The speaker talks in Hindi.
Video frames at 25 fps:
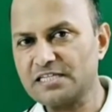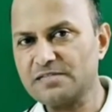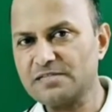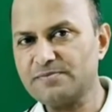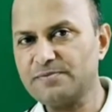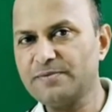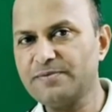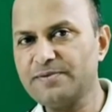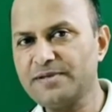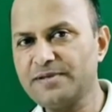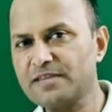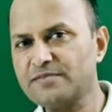
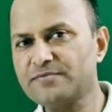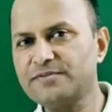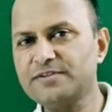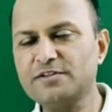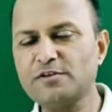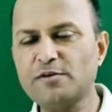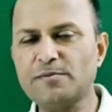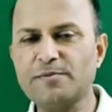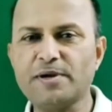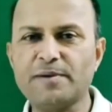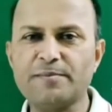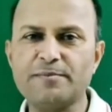जस्ट प्रीवियस
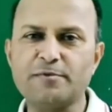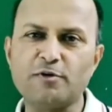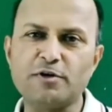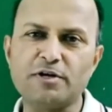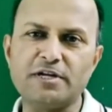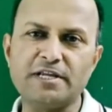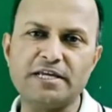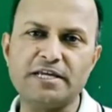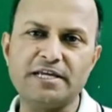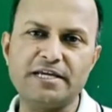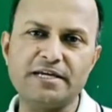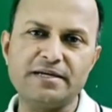वीडियो में हम
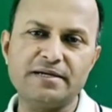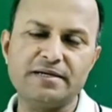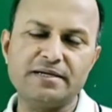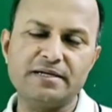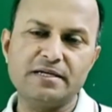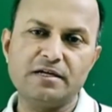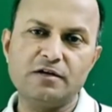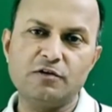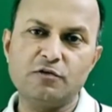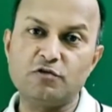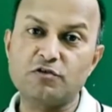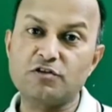लोगों ने
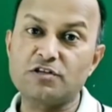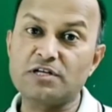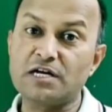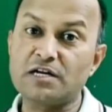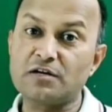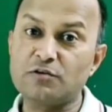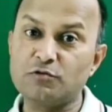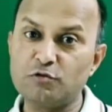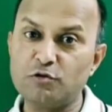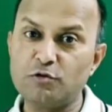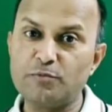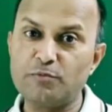
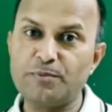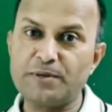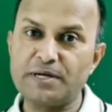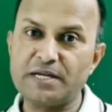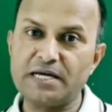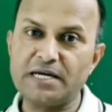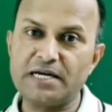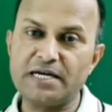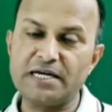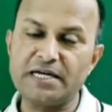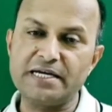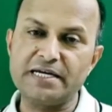उसका रूल
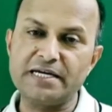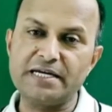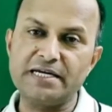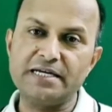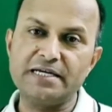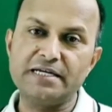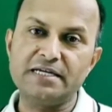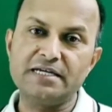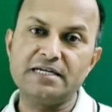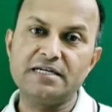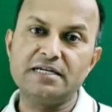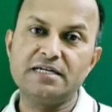पढ़ा है
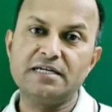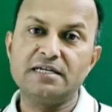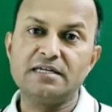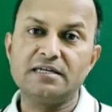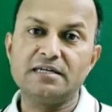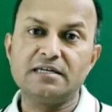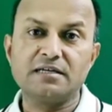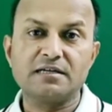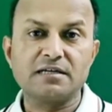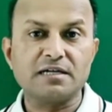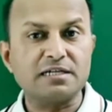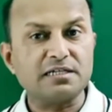
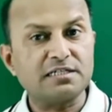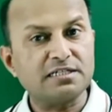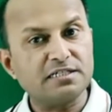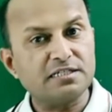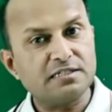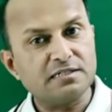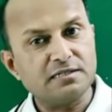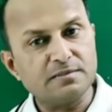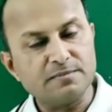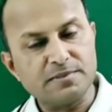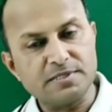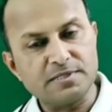
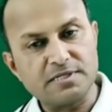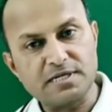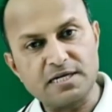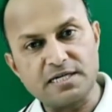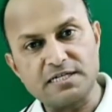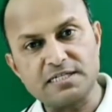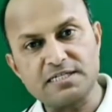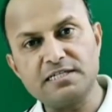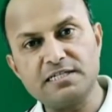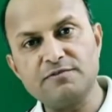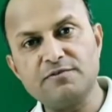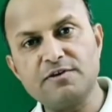
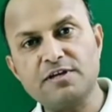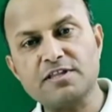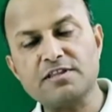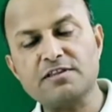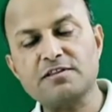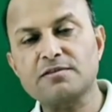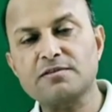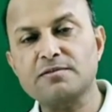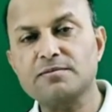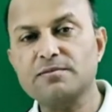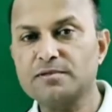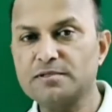
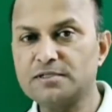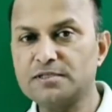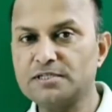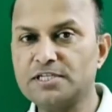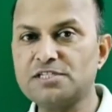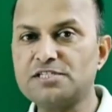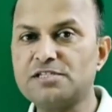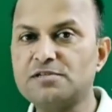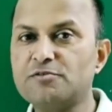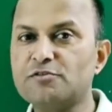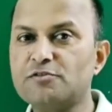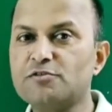कंटिन्यूस
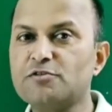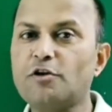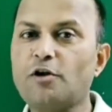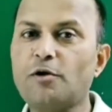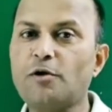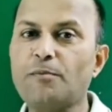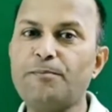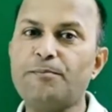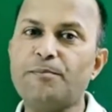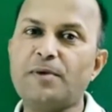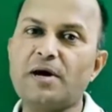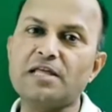
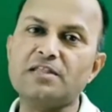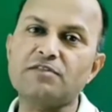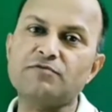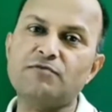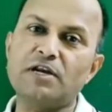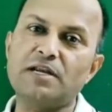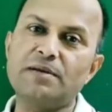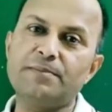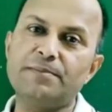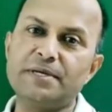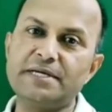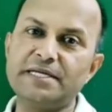डिस्ट्रीब्यूशन ऑफ
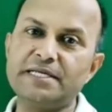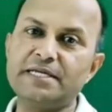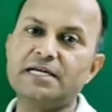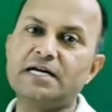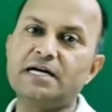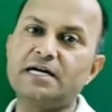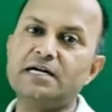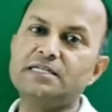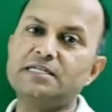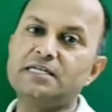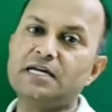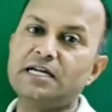मास वाले बॉडी
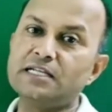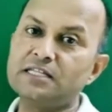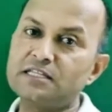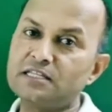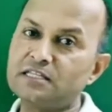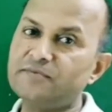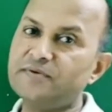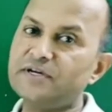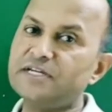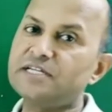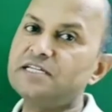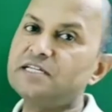का यानी
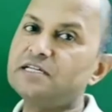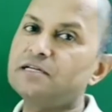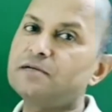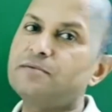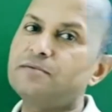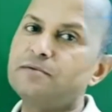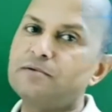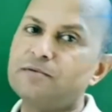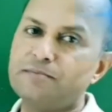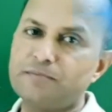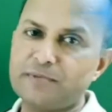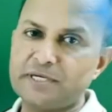
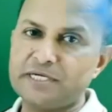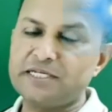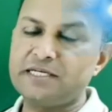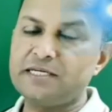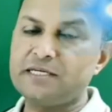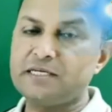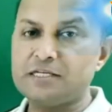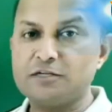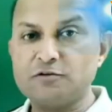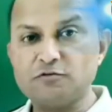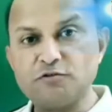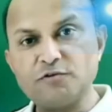सिमेट्रिक
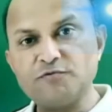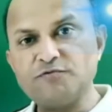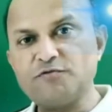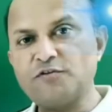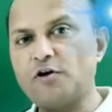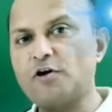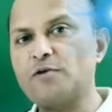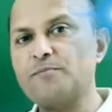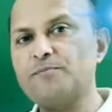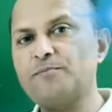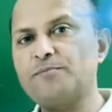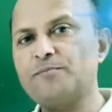बॉडी
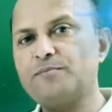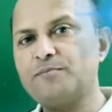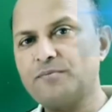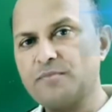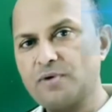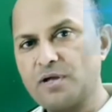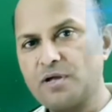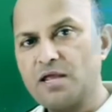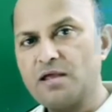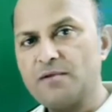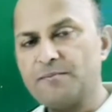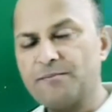यूनिफॉर्म
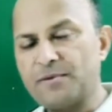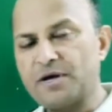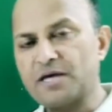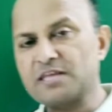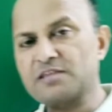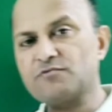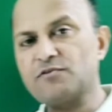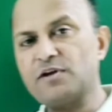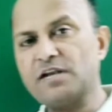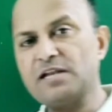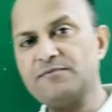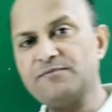
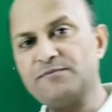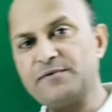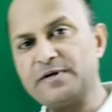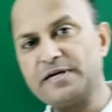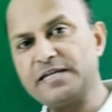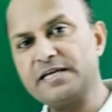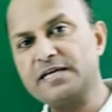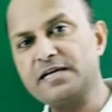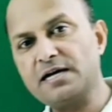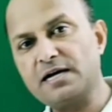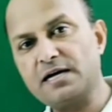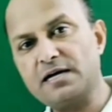मास वाले
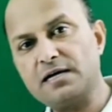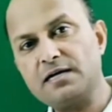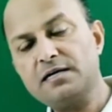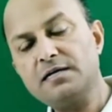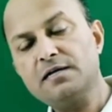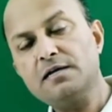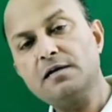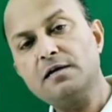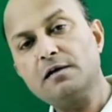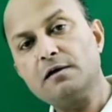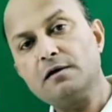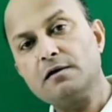बॉडी का
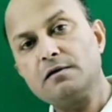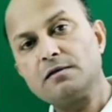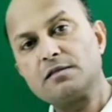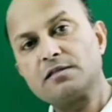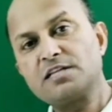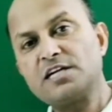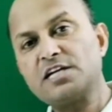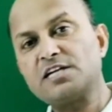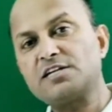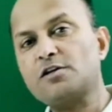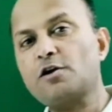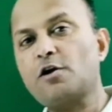
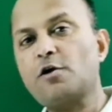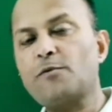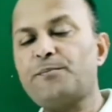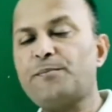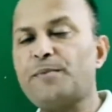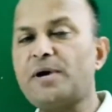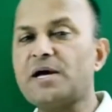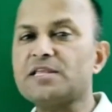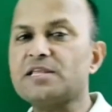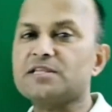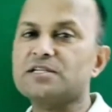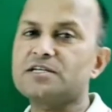सेंटर
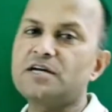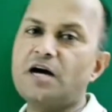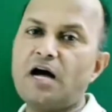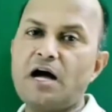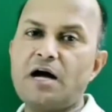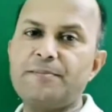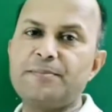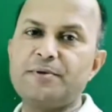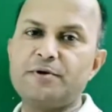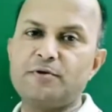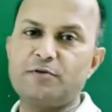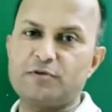ऑफ मास
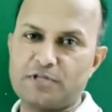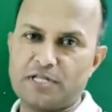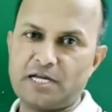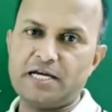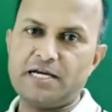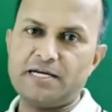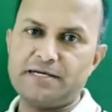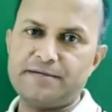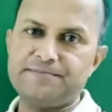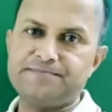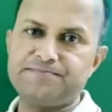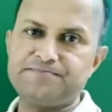कहाँ पे
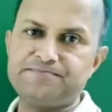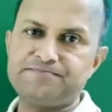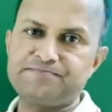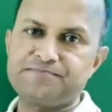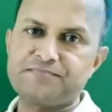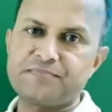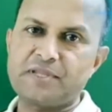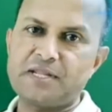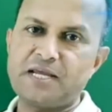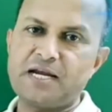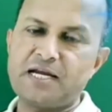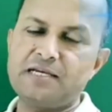होता है
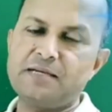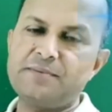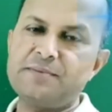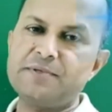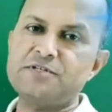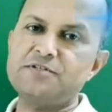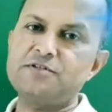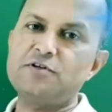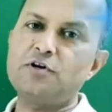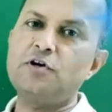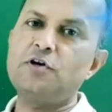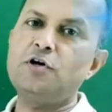है ना
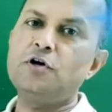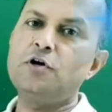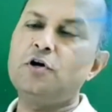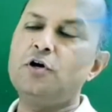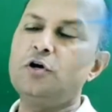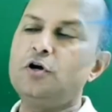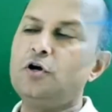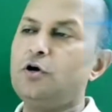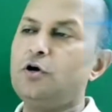बच्चों